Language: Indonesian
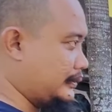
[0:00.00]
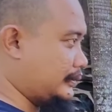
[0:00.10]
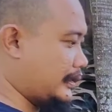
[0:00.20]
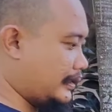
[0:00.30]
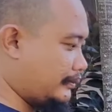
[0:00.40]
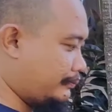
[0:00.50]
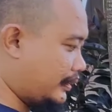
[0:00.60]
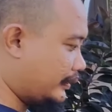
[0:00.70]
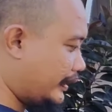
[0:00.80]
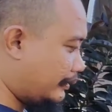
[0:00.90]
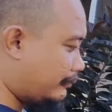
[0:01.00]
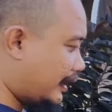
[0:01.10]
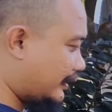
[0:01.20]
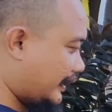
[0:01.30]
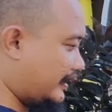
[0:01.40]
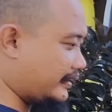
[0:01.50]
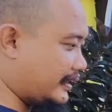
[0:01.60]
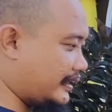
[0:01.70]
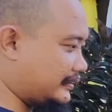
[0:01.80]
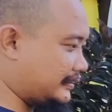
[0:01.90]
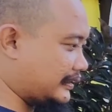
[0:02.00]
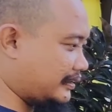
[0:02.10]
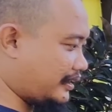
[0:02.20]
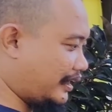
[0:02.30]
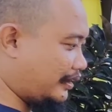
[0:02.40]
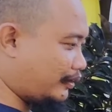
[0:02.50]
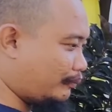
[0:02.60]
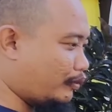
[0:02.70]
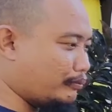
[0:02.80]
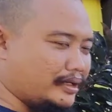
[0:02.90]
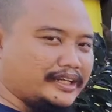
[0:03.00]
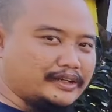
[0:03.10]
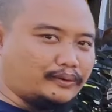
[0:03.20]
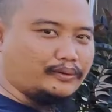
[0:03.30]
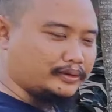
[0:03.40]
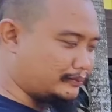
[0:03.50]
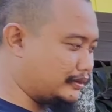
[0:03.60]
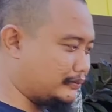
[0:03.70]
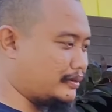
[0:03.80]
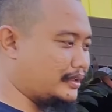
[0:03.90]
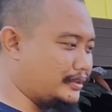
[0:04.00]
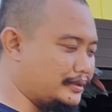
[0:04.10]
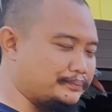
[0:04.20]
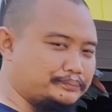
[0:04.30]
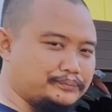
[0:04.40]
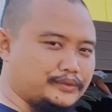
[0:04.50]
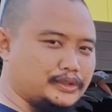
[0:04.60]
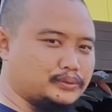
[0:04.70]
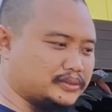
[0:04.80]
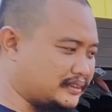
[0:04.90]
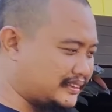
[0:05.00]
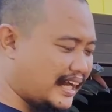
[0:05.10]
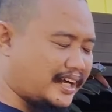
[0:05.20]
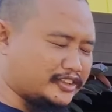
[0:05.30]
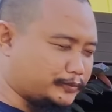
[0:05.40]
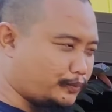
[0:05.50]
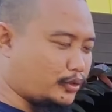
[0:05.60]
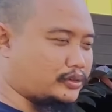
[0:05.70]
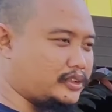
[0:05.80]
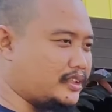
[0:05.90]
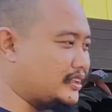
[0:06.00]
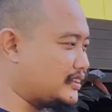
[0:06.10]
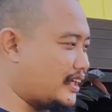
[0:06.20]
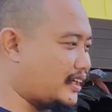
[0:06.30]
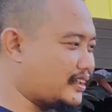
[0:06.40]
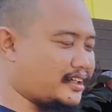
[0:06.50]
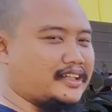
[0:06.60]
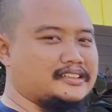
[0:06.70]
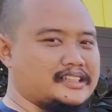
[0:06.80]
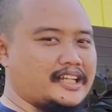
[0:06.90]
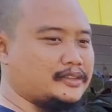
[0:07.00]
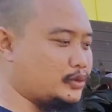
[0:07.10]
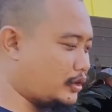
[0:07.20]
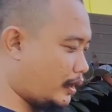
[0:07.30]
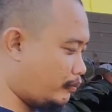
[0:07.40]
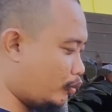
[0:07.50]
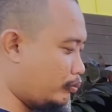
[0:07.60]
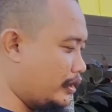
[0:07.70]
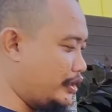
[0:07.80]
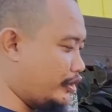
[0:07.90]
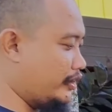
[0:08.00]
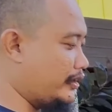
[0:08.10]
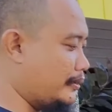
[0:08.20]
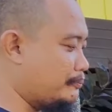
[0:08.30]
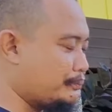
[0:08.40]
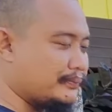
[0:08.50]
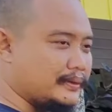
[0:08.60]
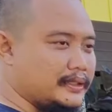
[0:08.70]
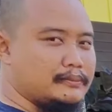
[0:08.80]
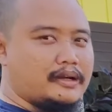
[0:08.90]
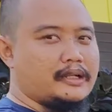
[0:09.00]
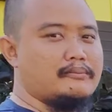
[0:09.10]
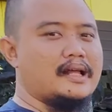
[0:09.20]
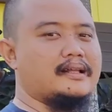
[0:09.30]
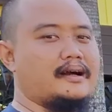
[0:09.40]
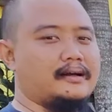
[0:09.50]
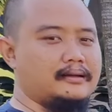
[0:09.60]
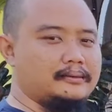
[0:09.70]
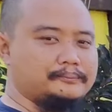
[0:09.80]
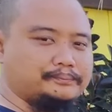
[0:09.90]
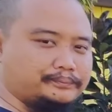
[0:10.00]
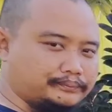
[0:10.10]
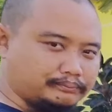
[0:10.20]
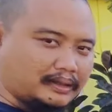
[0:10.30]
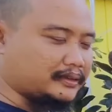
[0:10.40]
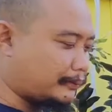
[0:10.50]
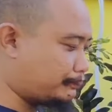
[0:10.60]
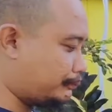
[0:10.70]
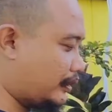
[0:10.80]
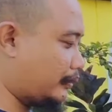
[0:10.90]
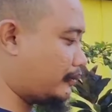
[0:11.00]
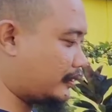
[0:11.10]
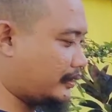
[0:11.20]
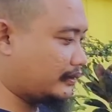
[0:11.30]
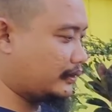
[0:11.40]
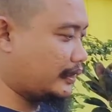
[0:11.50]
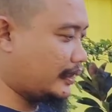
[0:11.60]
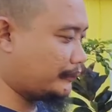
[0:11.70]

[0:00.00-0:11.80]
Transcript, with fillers: nah bagian belakangnya kalau mobilio teman-teman itu sangat sporty dan sangat keren saya suka mobilio ini di bagian belakang mantap bagian belakang ya